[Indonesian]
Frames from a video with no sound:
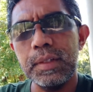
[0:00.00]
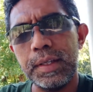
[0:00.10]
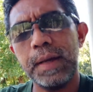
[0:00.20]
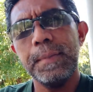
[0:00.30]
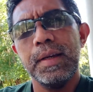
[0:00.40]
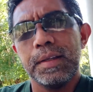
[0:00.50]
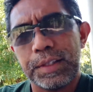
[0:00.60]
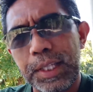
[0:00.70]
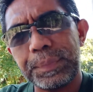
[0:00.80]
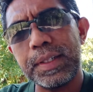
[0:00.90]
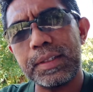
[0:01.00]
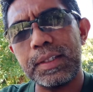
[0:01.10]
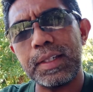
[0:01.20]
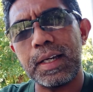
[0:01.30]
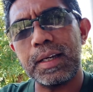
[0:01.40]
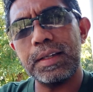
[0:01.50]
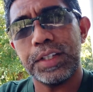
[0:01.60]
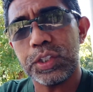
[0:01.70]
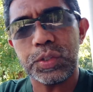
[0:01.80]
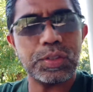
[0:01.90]
Ya, tetapi ketika
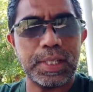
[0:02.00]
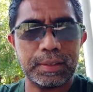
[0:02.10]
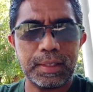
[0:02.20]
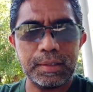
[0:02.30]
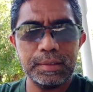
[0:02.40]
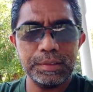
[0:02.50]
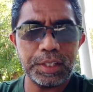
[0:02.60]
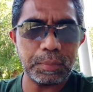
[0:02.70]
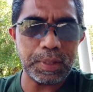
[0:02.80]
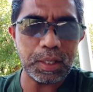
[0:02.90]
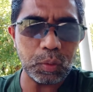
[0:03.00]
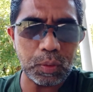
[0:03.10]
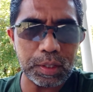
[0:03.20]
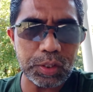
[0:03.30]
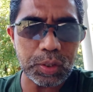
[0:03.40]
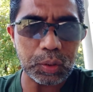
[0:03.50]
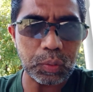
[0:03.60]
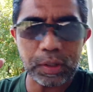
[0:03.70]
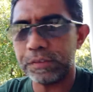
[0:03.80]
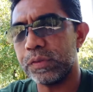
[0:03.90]
Yesus datang, dia melakukan
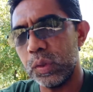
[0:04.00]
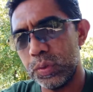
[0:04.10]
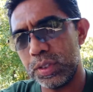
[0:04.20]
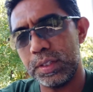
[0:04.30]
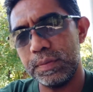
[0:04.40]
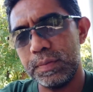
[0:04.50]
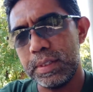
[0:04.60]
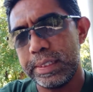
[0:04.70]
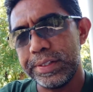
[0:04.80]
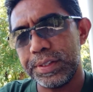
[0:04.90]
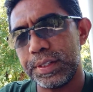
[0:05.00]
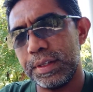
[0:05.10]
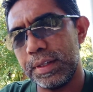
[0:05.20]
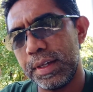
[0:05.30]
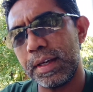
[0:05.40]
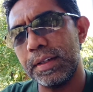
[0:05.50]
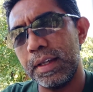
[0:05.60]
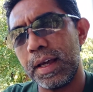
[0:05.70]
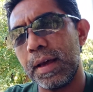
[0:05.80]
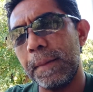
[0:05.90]
suatu revolusi sehingga
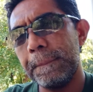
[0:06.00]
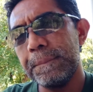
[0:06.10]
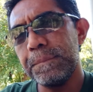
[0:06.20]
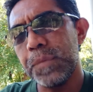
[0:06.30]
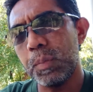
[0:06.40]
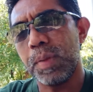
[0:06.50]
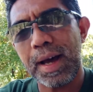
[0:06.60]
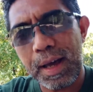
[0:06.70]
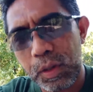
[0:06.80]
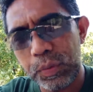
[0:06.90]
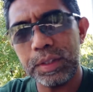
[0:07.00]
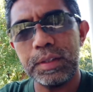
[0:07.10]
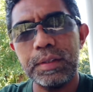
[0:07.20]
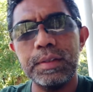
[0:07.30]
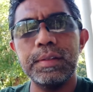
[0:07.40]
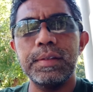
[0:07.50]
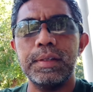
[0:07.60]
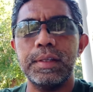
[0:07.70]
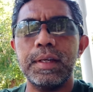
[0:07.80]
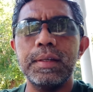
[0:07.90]
dia membaharui
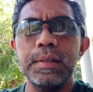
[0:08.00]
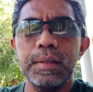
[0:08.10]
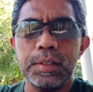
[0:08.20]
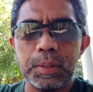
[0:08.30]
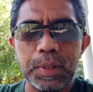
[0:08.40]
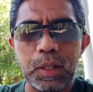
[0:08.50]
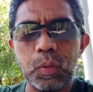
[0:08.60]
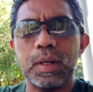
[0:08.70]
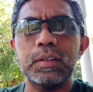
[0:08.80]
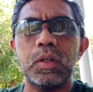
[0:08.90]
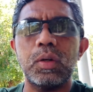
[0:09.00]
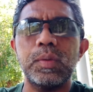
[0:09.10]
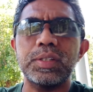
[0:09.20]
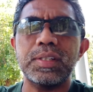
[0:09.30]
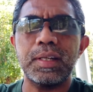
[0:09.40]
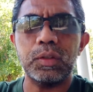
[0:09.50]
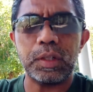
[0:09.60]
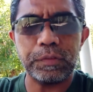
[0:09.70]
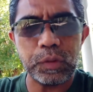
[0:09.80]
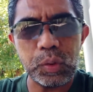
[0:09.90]
ya dia melakukan terobosan
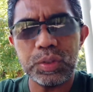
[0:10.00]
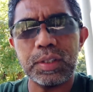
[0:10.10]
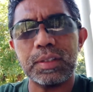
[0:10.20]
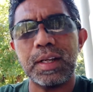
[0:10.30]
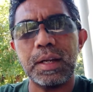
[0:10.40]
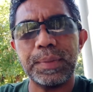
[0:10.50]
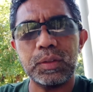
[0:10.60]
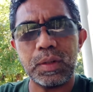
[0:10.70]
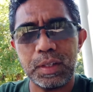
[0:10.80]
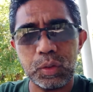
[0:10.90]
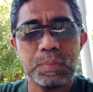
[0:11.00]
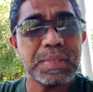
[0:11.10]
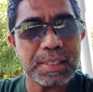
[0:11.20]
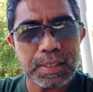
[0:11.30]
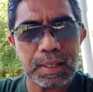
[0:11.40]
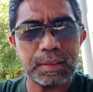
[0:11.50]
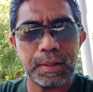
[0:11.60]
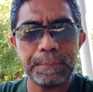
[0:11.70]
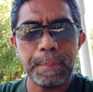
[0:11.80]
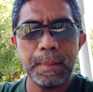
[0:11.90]
atau revolusi terhadap aturan itu
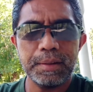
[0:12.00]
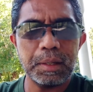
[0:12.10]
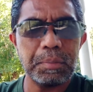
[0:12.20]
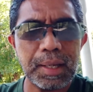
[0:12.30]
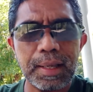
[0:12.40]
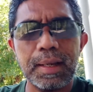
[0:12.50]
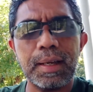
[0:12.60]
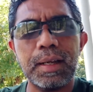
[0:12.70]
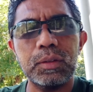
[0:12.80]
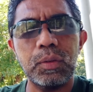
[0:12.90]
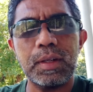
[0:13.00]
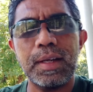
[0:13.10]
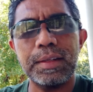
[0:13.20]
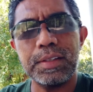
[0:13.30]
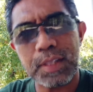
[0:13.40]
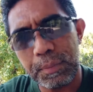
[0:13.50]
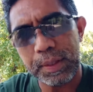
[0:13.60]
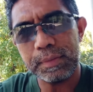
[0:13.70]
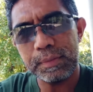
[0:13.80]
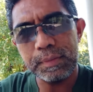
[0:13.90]
misalnya dia melanggar aturan hari sabat.